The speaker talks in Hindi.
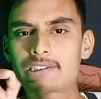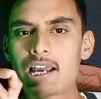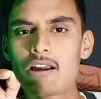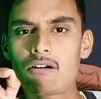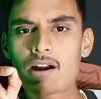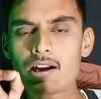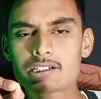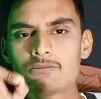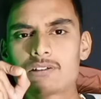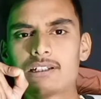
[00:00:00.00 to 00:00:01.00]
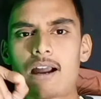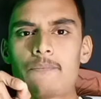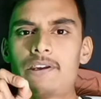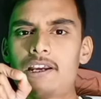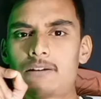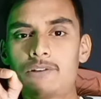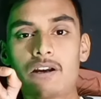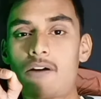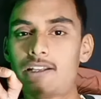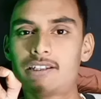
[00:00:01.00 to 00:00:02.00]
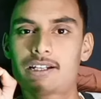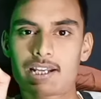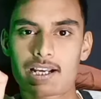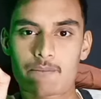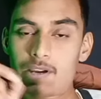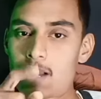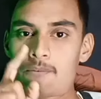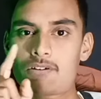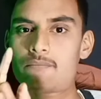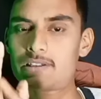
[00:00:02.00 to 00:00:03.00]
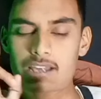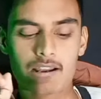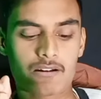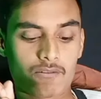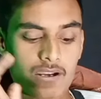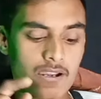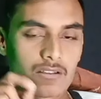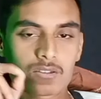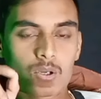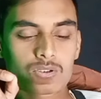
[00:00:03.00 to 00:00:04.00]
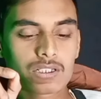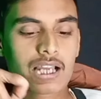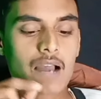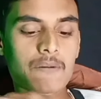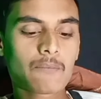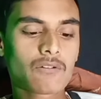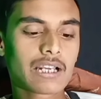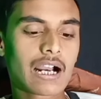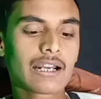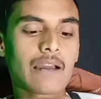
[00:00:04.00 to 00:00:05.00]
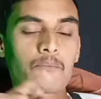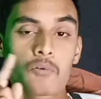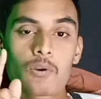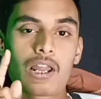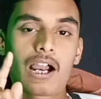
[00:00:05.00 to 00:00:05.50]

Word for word: कोई नहीं बताया होगा क्योंकि यहाँ पे एक भी आवाज नहीं करेगा मैं आप लोग को बता रहा हूँ दोस्तों यहाँ पे आपको क्या करना फोन